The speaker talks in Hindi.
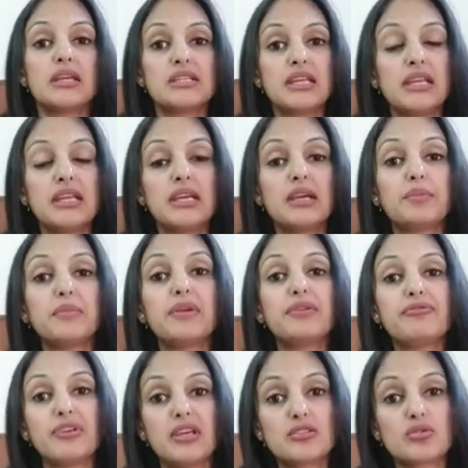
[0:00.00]
डेली अपने
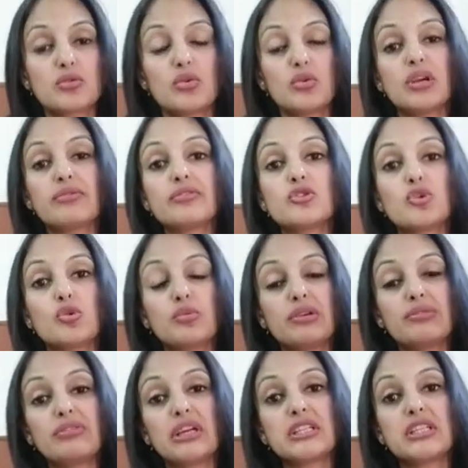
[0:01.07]
फेस को या फिर जो
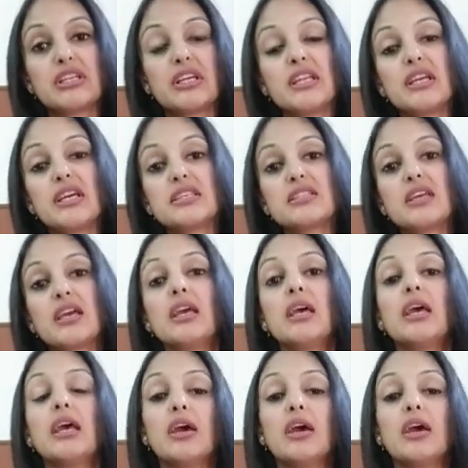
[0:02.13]
भी इफेक्टेड एरियाज़ हैं